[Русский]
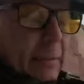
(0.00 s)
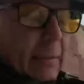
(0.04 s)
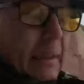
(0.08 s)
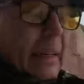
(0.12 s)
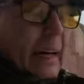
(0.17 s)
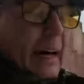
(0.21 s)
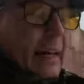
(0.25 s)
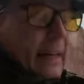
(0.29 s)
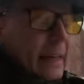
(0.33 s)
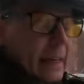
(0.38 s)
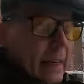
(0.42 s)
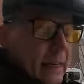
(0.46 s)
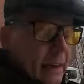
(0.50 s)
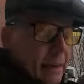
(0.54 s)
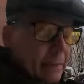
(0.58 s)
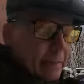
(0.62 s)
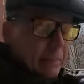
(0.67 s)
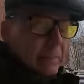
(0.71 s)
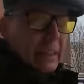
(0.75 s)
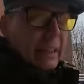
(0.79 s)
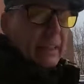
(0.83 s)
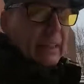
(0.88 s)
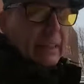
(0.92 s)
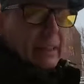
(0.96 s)
Мы горели
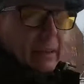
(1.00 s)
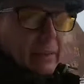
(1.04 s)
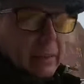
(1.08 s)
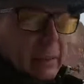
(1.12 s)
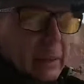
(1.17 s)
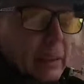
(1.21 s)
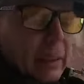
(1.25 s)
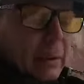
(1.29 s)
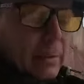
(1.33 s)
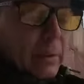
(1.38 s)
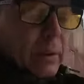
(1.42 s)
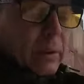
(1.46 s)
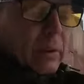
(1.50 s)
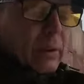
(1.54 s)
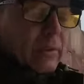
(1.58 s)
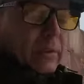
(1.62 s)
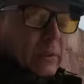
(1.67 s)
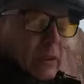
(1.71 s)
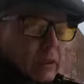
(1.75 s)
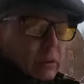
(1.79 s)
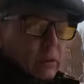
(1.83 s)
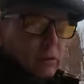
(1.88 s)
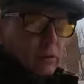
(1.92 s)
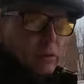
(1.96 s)
негодованием против
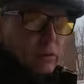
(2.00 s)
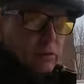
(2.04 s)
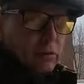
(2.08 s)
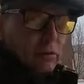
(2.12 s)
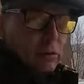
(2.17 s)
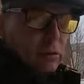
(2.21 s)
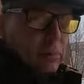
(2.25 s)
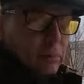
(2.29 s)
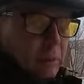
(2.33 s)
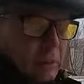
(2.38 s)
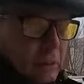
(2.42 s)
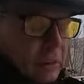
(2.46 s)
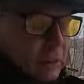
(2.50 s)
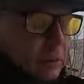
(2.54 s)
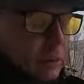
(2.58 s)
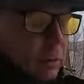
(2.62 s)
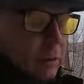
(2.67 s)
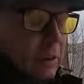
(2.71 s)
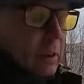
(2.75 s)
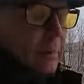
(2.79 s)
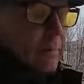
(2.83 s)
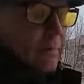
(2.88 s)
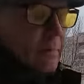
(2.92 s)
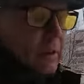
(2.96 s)
тех, кто дернул
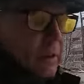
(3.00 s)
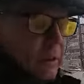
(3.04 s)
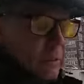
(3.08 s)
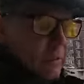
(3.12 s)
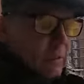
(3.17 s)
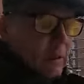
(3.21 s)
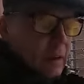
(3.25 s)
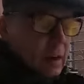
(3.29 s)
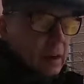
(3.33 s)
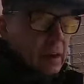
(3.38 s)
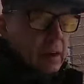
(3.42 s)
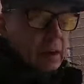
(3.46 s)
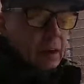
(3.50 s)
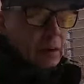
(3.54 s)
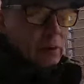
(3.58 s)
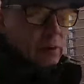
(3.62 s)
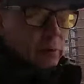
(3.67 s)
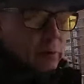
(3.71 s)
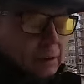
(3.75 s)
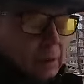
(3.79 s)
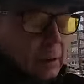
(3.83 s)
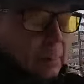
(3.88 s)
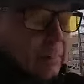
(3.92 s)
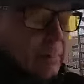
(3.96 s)
посягнуть на первый
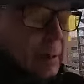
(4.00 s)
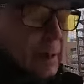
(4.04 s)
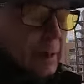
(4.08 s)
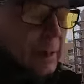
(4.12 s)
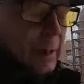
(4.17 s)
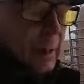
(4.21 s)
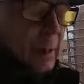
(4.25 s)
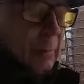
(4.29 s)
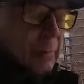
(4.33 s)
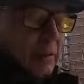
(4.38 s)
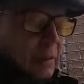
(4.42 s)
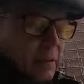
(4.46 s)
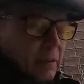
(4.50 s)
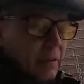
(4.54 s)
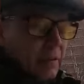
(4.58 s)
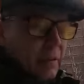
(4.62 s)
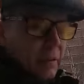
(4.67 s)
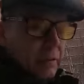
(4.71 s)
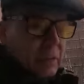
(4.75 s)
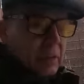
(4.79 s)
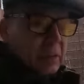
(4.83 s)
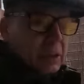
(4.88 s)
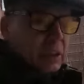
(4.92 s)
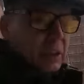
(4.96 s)
русский парламент,
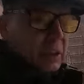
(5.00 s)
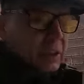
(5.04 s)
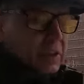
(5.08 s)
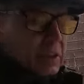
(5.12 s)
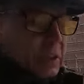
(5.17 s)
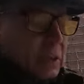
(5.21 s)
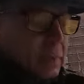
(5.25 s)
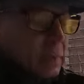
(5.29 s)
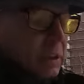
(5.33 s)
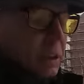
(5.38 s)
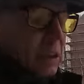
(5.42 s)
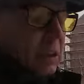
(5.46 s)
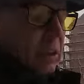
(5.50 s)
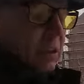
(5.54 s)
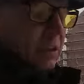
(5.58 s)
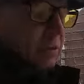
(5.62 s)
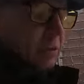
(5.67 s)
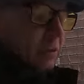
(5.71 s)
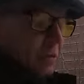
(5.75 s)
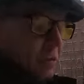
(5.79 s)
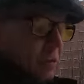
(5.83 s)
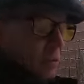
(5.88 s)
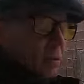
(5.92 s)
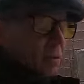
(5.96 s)
воплощавший мечты
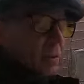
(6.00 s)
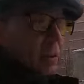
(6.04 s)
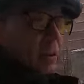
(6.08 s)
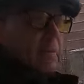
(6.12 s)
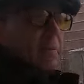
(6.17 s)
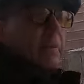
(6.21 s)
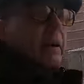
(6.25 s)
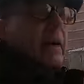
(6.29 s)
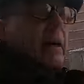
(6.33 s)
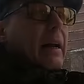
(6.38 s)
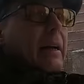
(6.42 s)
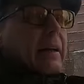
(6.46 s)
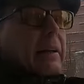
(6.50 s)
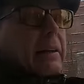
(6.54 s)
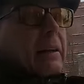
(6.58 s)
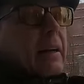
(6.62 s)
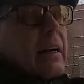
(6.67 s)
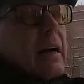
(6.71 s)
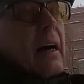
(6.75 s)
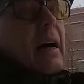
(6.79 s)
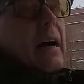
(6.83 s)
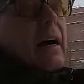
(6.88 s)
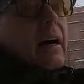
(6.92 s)
стольких поколений.